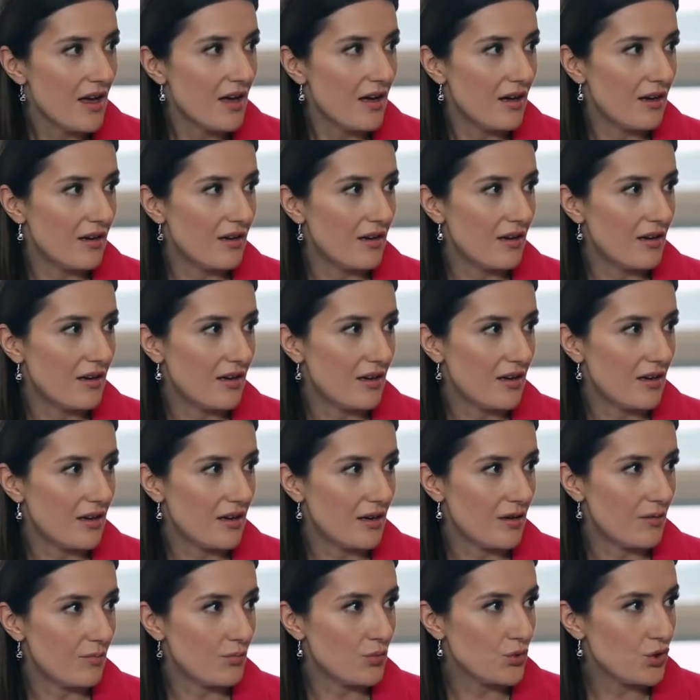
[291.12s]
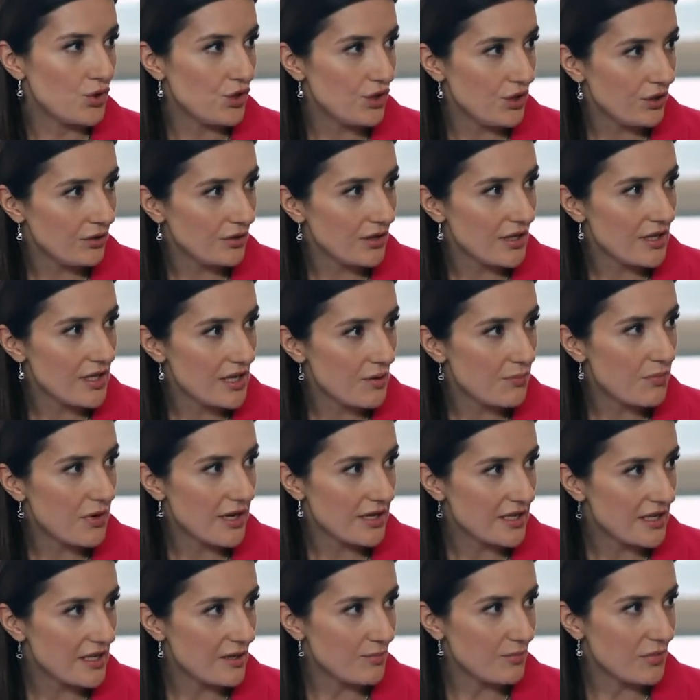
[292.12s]
э, мужчина не
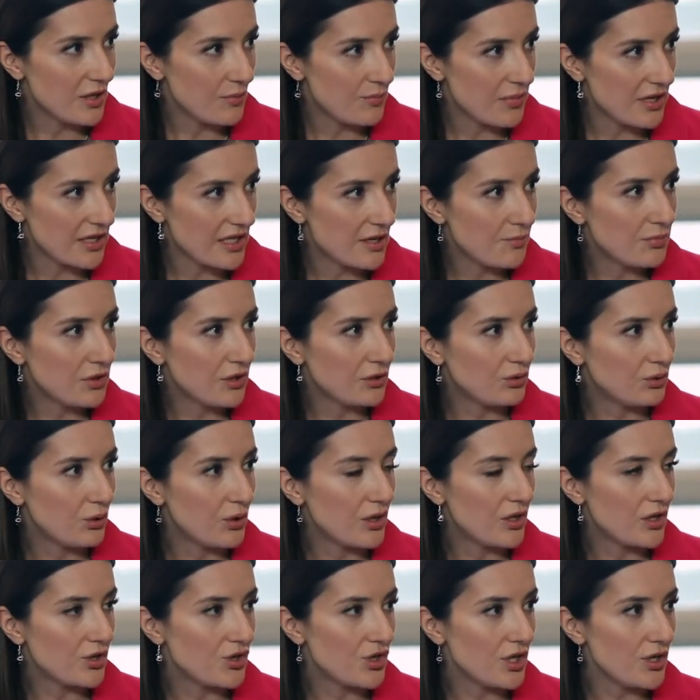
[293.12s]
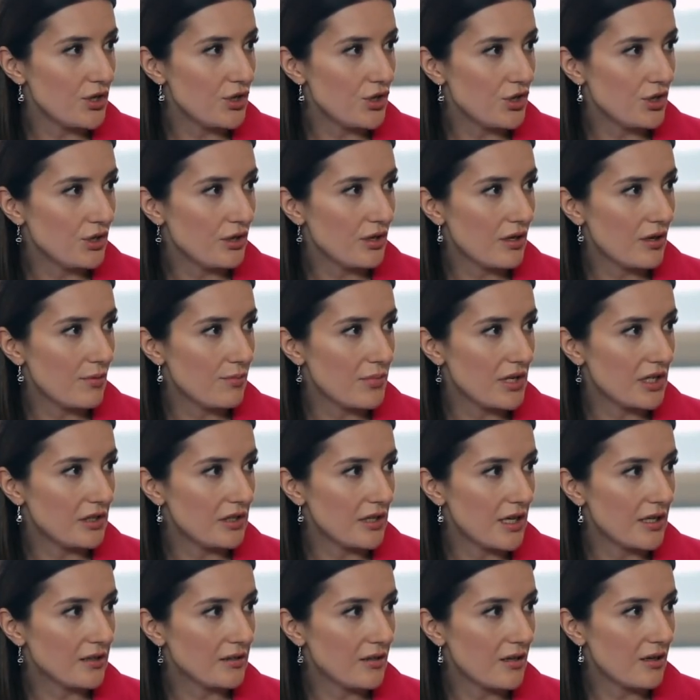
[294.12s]
погибли. Погибла только женщина,
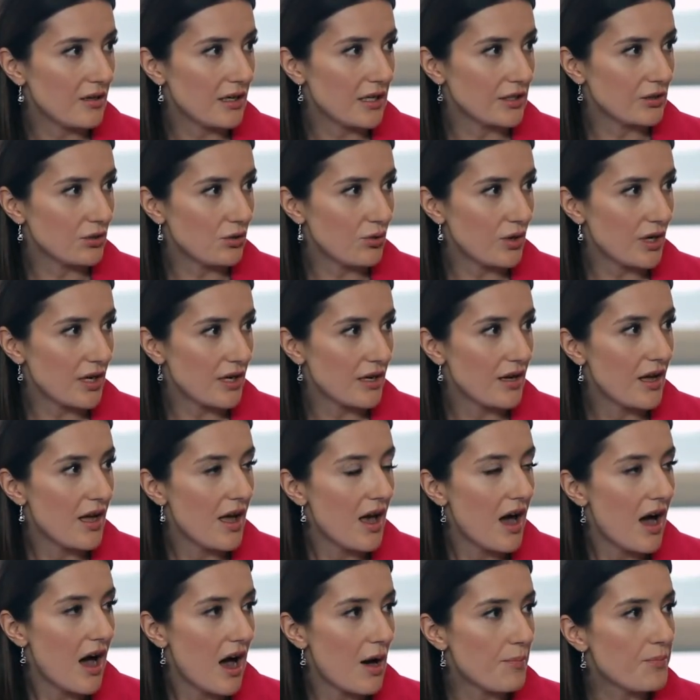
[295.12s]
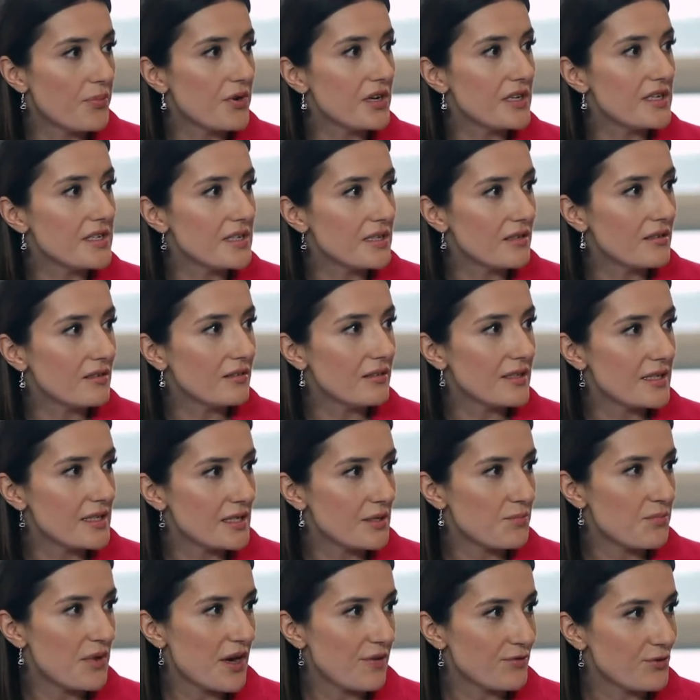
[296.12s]
британка, которая да. опрыскала
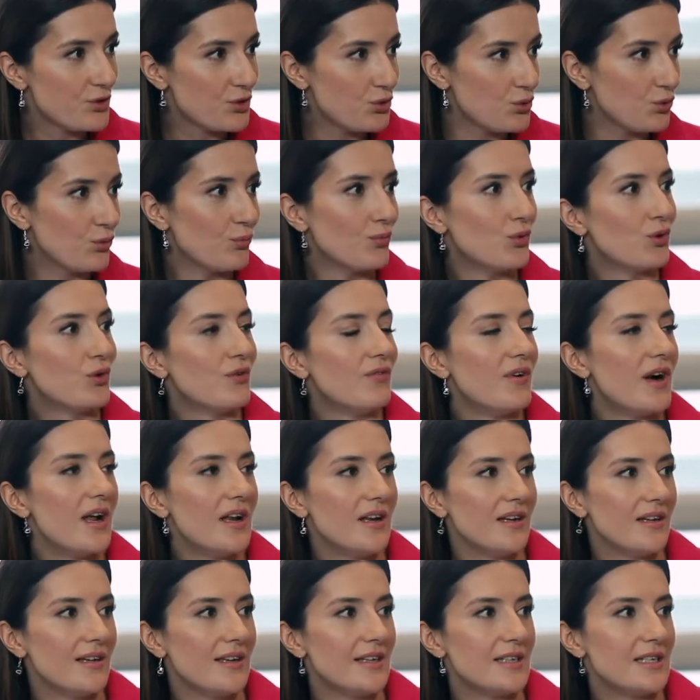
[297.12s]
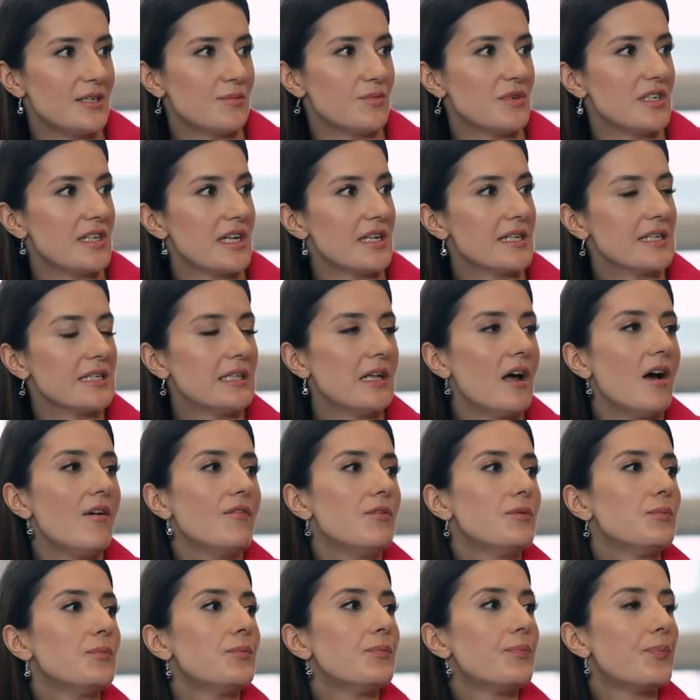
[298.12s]
себя всю буквально да, этим вот составом.
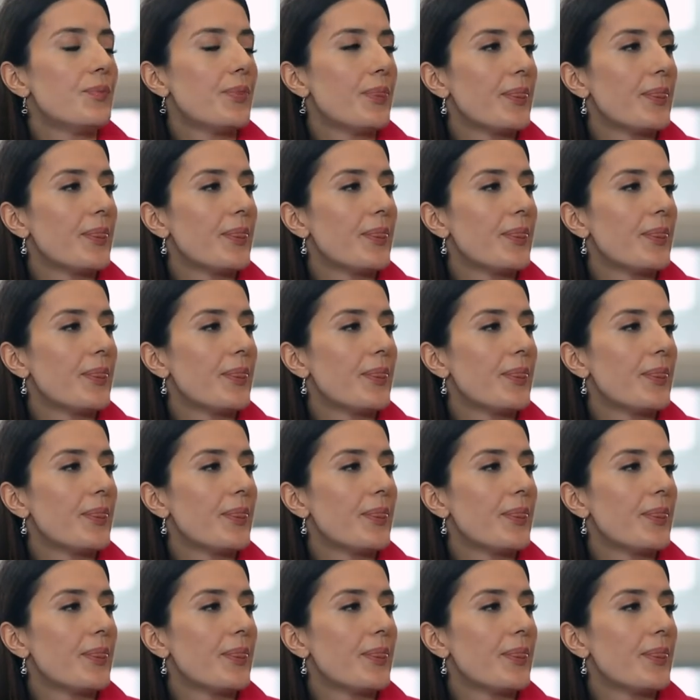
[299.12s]
Именно.